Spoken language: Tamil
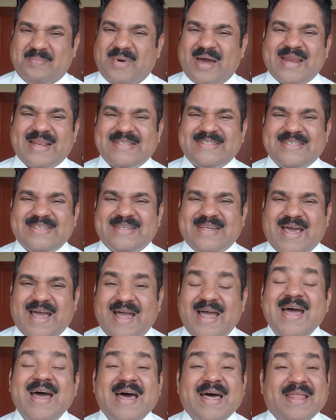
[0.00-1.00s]
மறைச்சின்னா
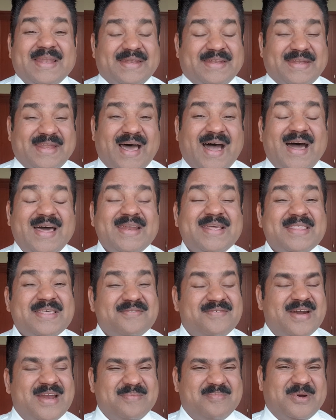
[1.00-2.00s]
நான் அதை
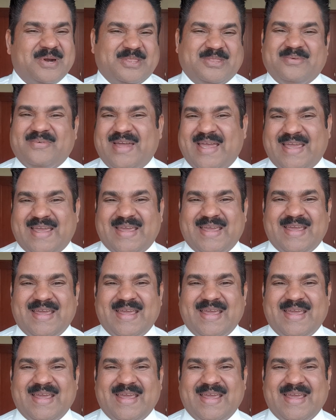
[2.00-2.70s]
வெளிப்படுத்துவேன்